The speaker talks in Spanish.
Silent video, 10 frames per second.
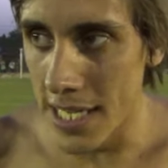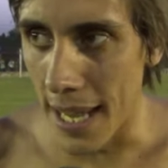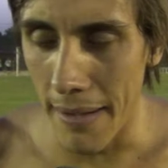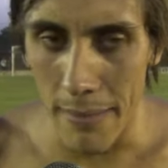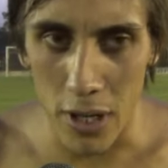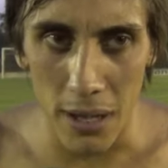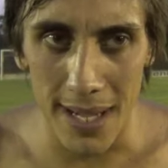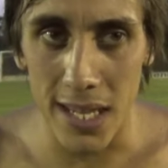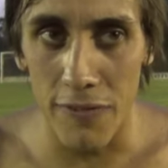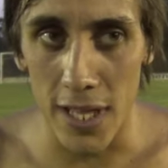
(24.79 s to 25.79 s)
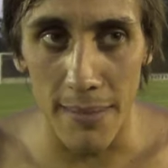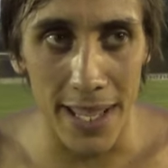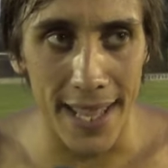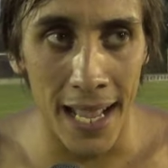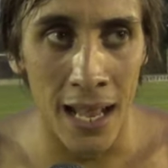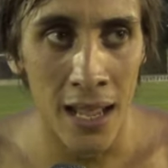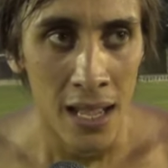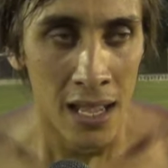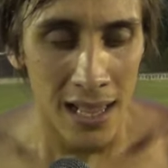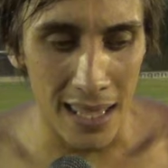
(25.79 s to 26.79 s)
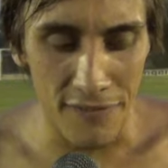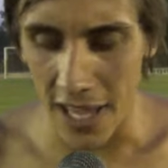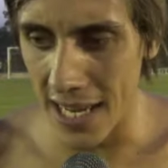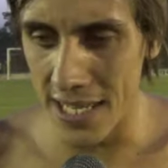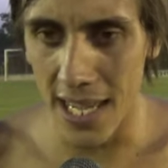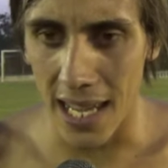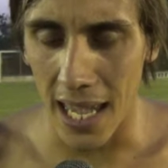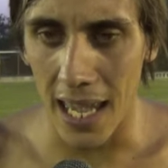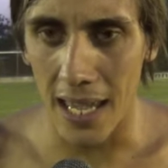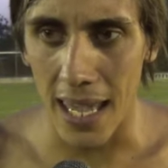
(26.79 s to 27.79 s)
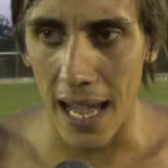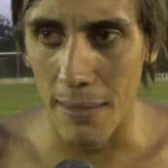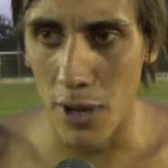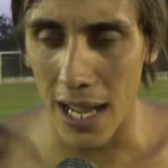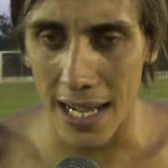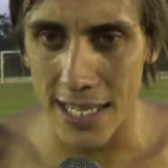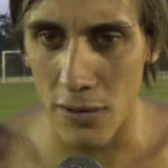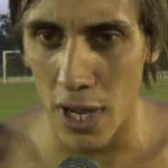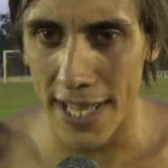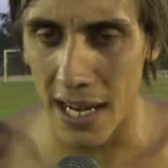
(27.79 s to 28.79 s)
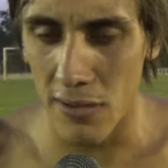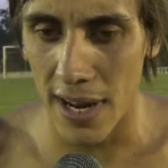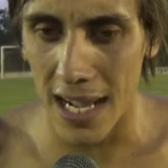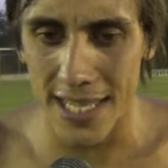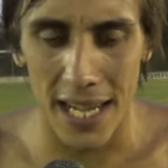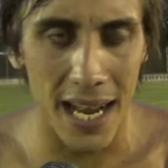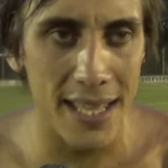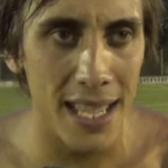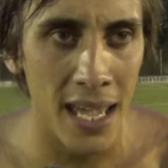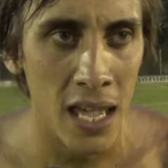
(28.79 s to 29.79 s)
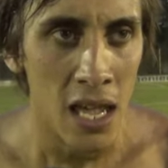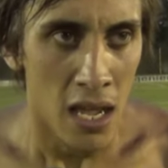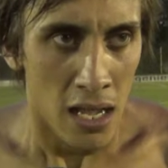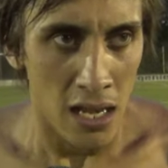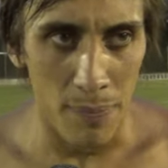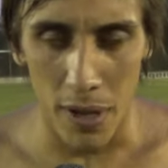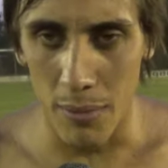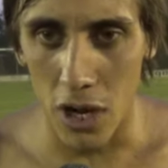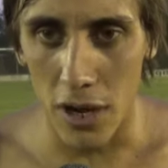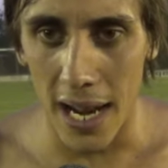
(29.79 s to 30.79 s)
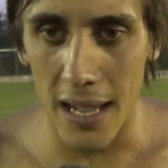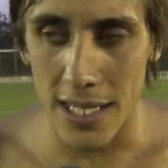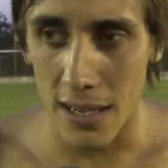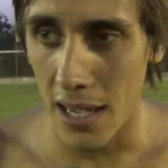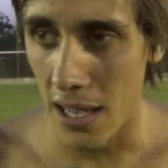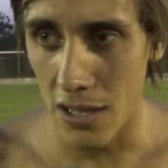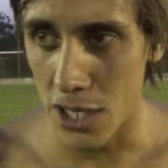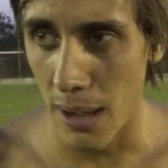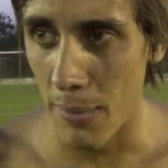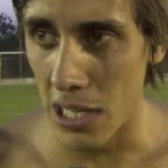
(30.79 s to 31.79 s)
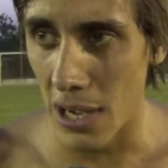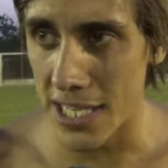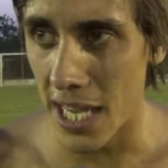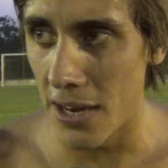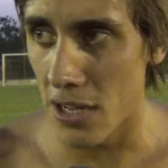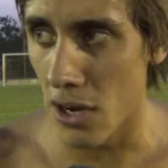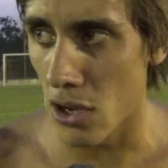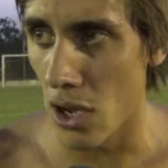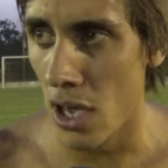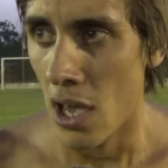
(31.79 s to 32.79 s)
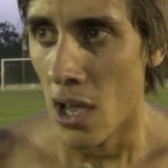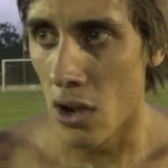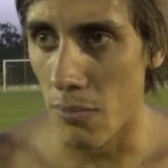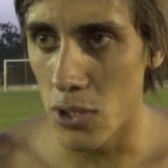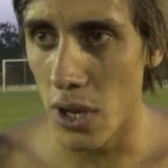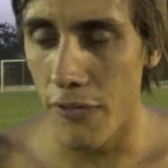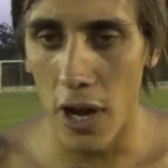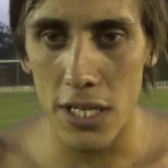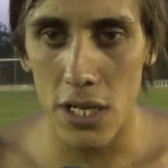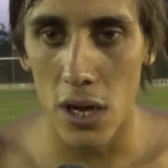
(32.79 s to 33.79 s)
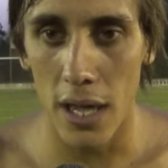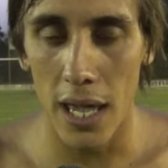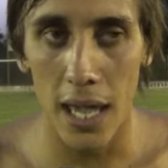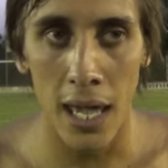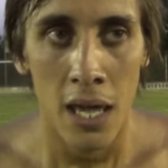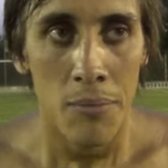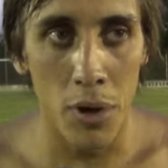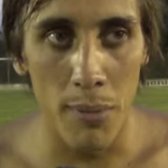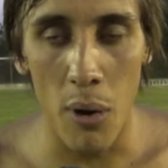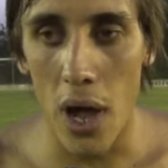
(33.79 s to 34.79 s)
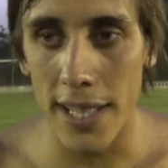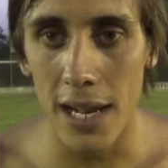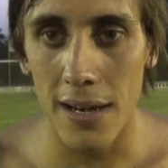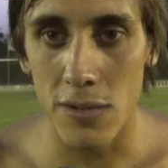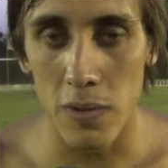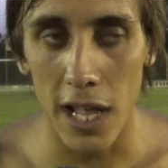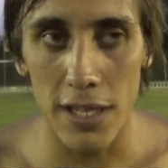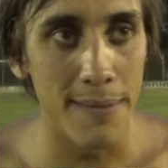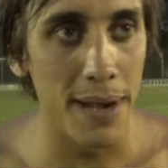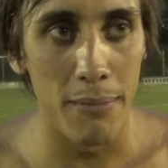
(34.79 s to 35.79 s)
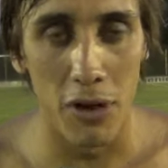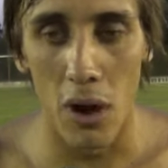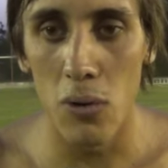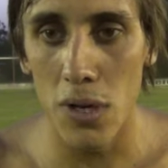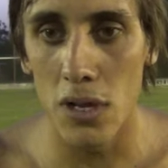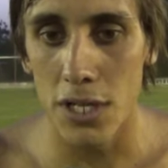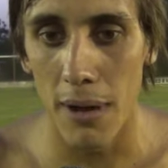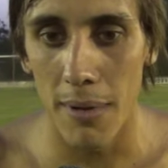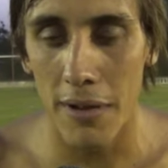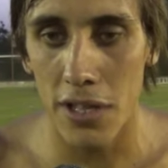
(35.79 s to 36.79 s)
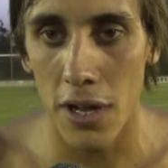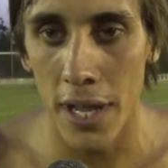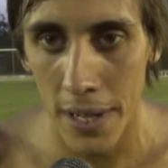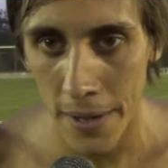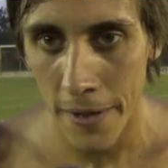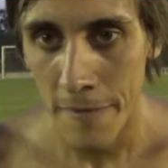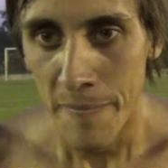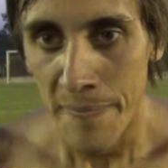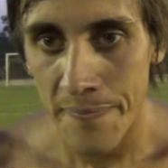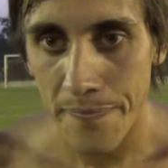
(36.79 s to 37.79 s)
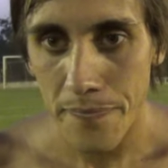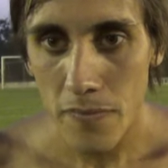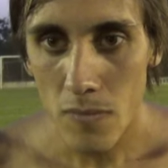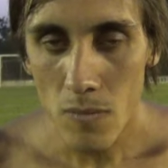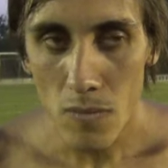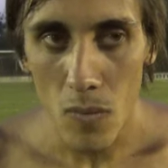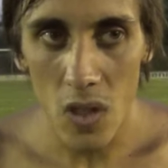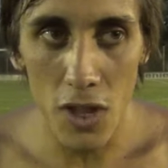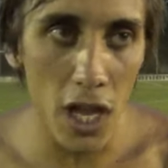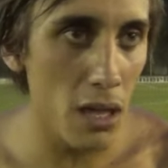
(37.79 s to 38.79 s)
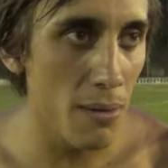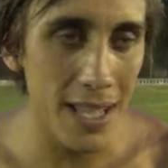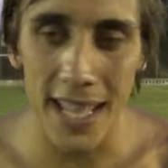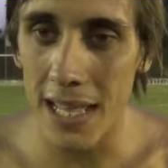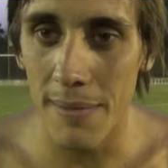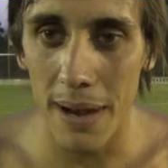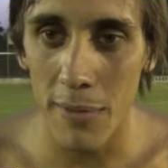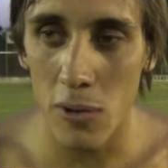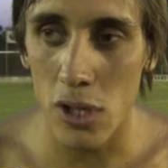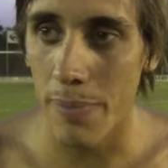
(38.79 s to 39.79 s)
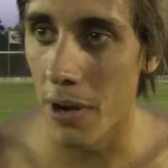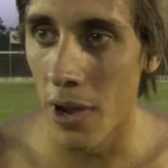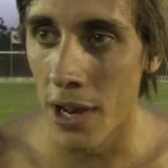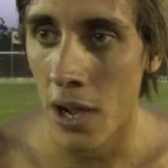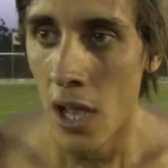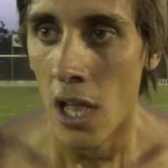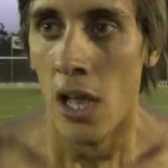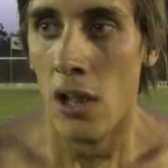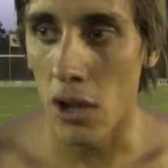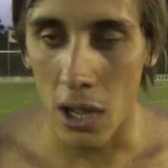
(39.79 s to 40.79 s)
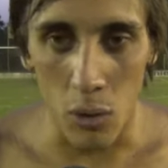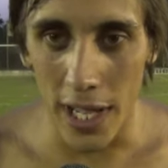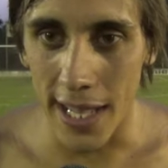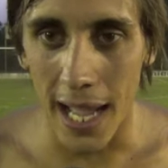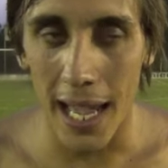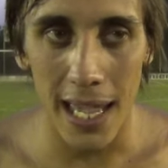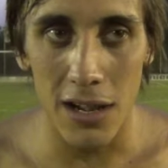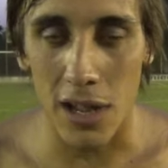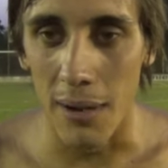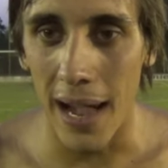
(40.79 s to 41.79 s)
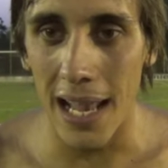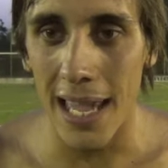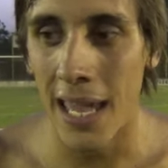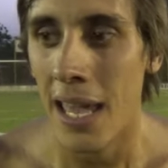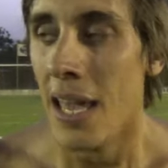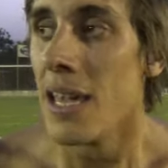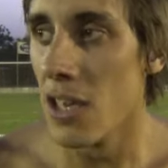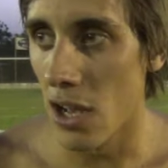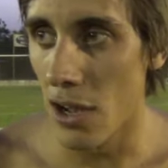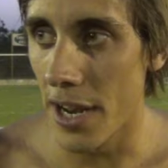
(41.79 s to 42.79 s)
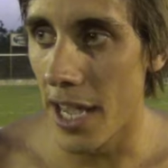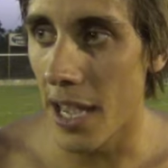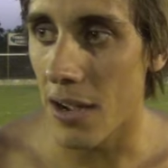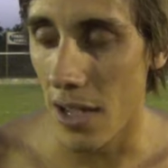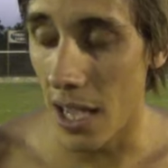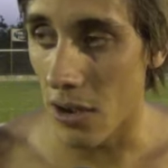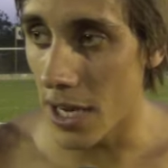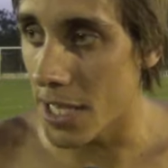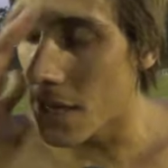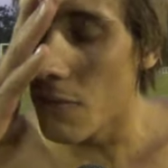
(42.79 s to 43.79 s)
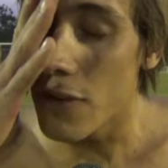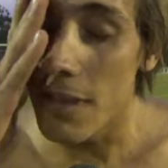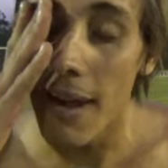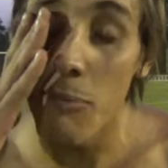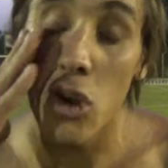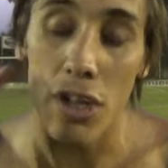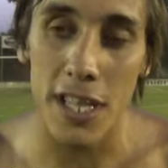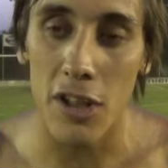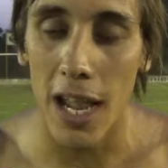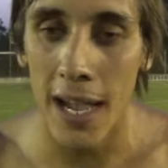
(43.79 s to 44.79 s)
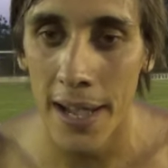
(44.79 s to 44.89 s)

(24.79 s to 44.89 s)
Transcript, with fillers: Sí, sabíamos que iba a ser fundamental la diferencia que hagamos en la cancha nuestra, que es una cancha grande, lo pudimos lograr, eh, nos llevamos el 2 a 0 y creo que hoy con mucho esfuerzo eh, pudimos aguantar el resultado, terminamos 2 a 1 y lo llevamos la victoria. ¿Sufrieron demasiado? Sí, bastante para mi gusto, pero bueno, lo que cuesta es lo que vale y Dolores eh, con este triunfo se va muy contento